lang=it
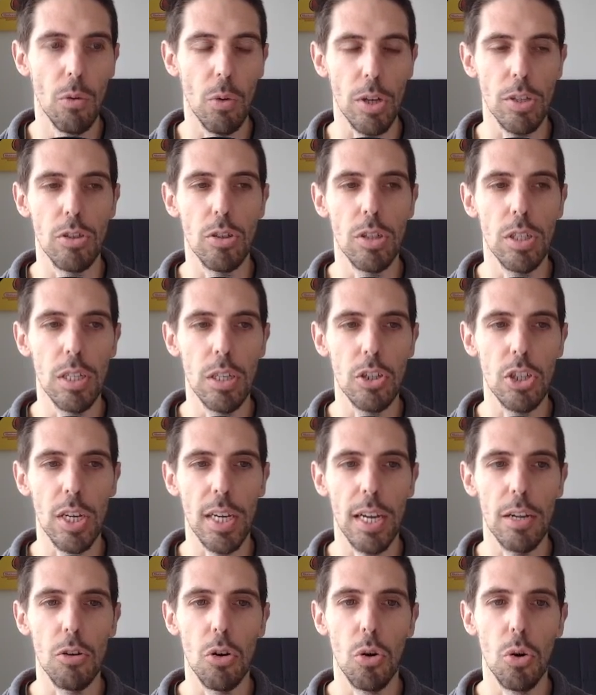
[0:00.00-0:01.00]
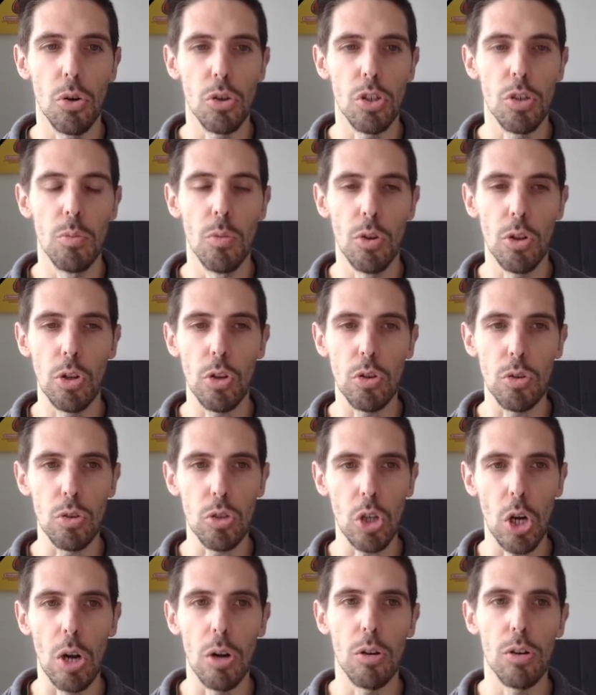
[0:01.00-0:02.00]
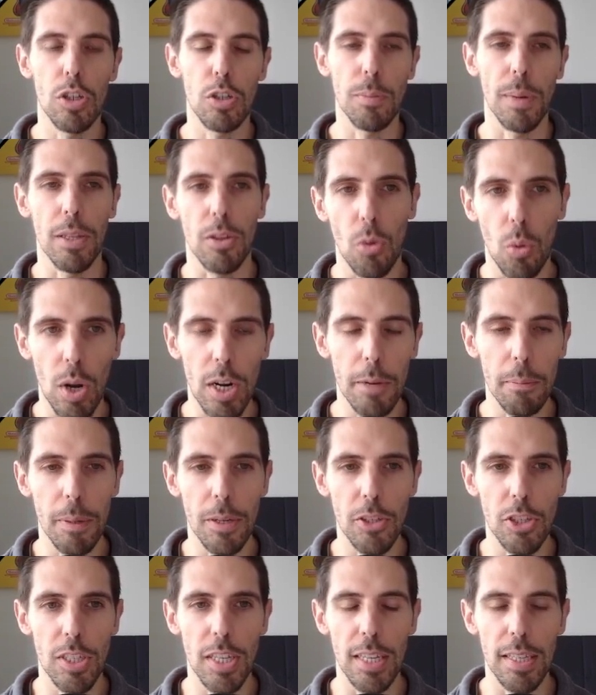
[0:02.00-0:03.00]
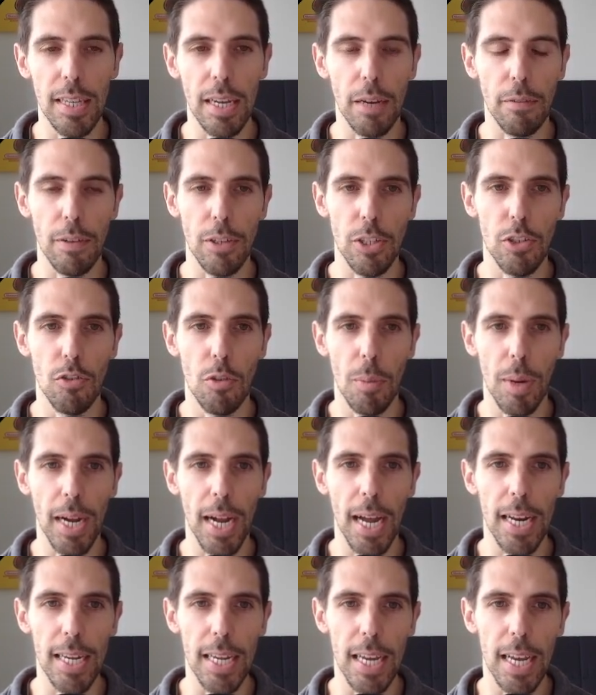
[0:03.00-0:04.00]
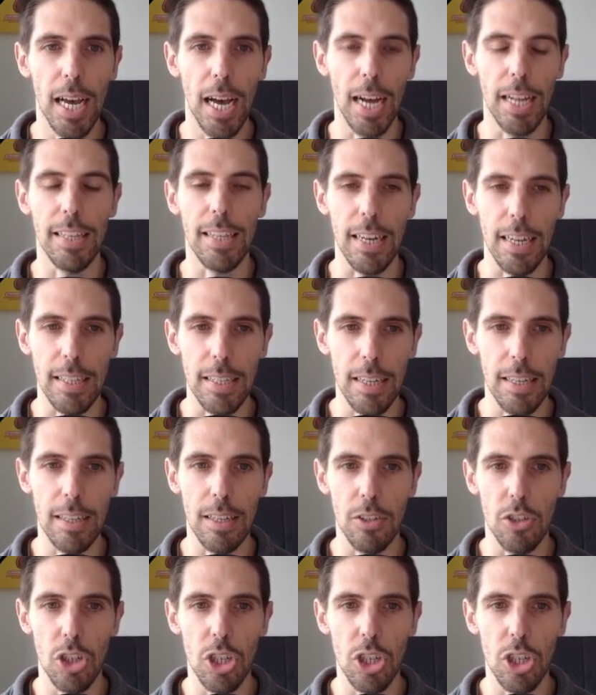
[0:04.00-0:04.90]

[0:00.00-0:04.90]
Questo ti dice che gli ho corsi molto controllo rispetto a quelli precedenti che facevo magari a 3,35 3,35,